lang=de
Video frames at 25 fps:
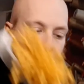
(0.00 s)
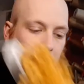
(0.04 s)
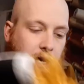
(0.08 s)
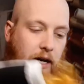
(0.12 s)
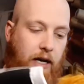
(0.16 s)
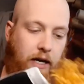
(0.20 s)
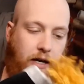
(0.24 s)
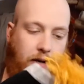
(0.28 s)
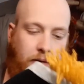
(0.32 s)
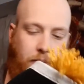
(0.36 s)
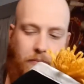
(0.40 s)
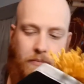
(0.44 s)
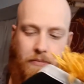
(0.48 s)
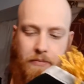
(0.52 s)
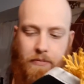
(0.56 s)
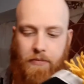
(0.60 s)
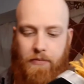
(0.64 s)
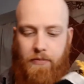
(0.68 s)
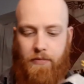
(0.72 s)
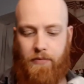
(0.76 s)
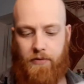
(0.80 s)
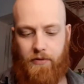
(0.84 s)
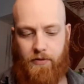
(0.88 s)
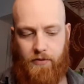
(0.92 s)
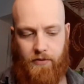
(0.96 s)

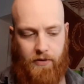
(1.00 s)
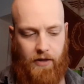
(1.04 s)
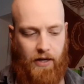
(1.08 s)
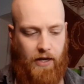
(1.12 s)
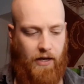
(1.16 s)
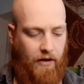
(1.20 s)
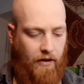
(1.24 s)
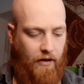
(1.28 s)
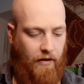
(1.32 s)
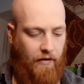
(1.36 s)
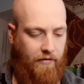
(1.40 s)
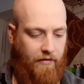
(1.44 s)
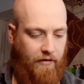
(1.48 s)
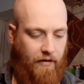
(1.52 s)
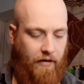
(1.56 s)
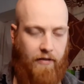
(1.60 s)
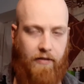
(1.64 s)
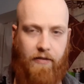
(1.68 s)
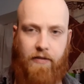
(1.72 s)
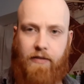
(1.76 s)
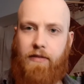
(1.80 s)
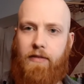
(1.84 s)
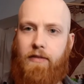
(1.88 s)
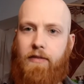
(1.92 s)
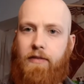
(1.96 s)
Ähm, naja, er ist
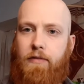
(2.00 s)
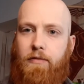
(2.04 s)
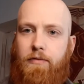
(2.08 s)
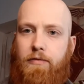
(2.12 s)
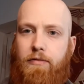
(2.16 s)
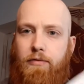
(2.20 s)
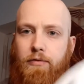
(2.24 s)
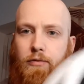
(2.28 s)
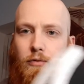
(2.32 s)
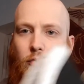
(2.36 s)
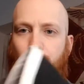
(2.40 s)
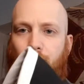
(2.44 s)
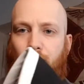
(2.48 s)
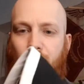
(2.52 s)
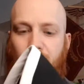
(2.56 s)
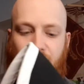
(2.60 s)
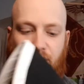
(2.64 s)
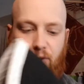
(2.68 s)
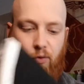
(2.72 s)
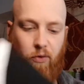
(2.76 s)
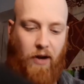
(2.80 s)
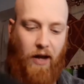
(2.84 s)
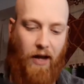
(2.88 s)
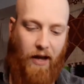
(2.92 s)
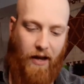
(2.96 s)
ganz
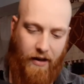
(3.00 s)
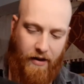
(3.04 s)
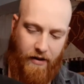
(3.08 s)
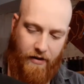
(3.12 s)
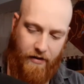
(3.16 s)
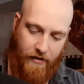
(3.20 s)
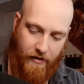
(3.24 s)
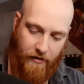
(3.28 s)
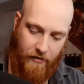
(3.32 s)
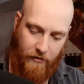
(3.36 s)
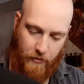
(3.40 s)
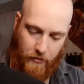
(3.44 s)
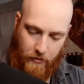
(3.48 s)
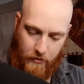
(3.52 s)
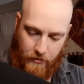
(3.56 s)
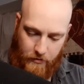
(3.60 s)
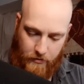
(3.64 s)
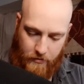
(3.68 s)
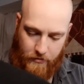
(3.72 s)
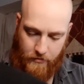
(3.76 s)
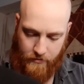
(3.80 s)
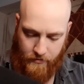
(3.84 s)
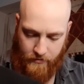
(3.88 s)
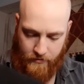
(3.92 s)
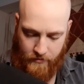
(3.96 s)
funktional, also
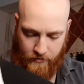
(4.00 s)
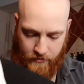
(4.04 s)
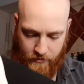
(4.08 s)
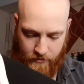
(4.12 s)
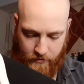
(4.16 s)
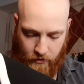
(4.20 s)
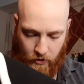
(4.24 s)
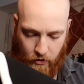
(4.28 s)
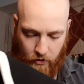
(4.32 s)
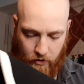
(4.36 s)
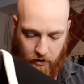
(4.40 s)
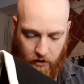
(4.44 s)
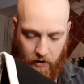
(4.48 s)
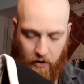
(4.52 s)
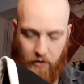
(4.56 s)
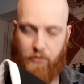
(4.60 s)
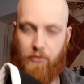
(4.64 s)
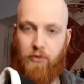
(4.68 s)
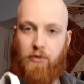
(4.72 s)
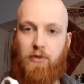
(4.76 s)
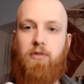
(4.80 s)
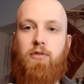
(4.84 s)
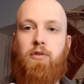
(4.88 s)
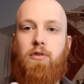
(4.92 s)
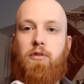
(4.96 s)
könnt ihr ihn als
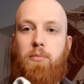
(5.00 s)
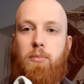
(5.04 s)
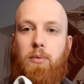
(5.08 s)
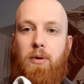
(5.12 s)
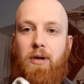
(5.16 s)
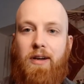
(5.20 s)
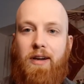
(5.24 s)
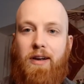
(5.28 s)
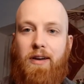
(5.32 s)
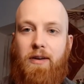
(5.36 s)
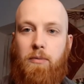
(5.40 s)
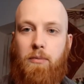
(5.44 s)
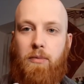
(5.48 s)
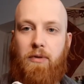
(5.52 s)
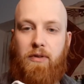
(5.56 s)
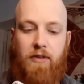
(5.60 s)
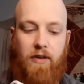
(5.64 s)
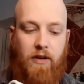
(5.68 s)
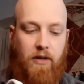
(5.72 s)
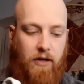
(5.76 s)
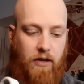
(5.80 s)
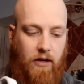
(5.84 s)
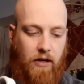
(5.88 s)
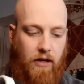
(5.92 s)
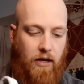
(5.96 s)
Funktionsbekleidung
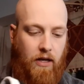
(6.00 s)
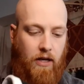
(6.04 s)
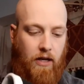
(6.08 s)
bezeichnen.